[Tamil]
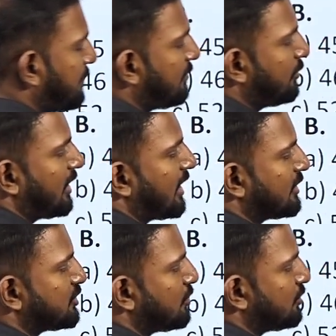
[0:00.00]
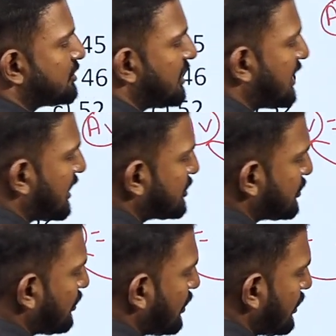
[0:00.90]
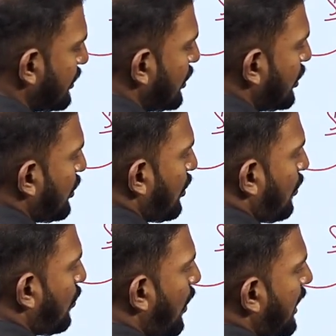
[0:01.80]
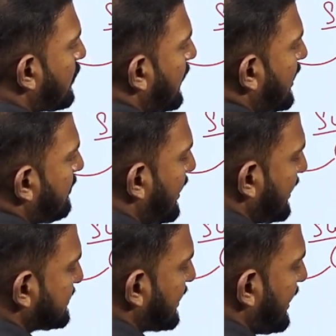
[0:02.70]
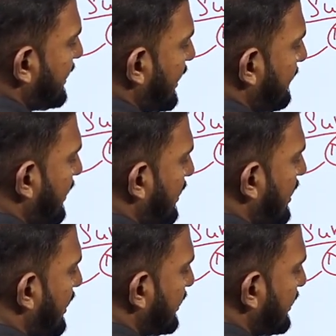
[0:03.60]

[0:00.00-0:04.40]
பண்ணும்போது என்ன கிடச்சிரும் சி கிடச்சிரும் ஒன் டுவெண்ட்டி மைனஸ் நைன்ட்டி அப்படின்னா